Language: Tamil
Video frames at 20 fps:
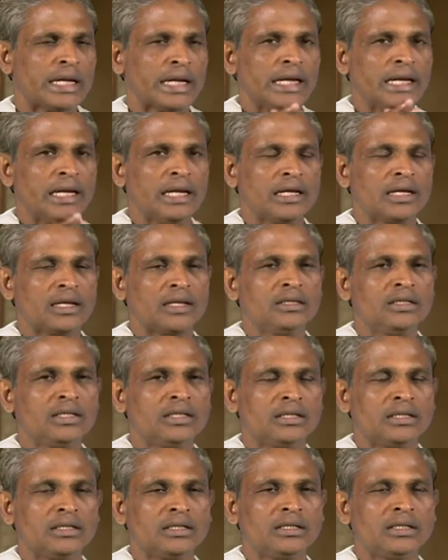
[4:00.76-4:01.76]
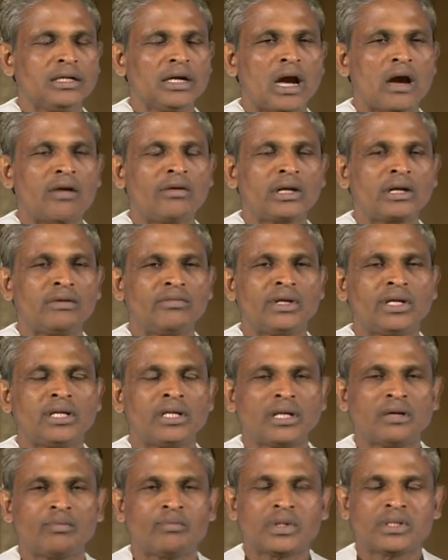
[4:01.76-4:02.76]
நிலையிலிருந்து அவர்கள்
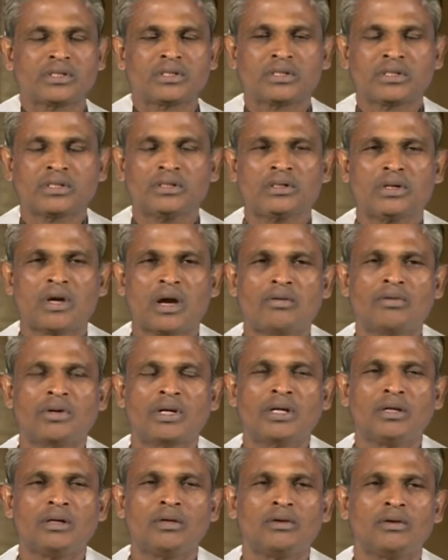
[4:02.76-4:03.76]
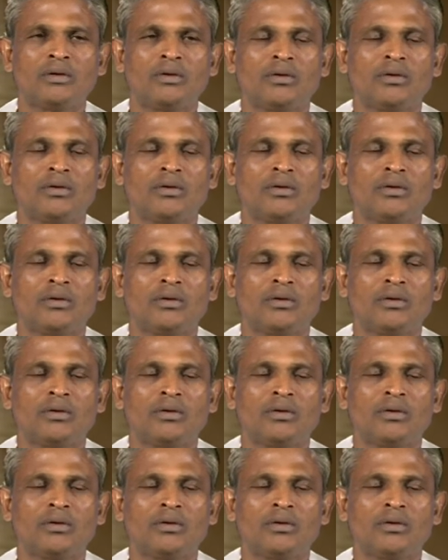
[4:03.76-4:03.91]
விடுதலை பெற்று அவர்கள்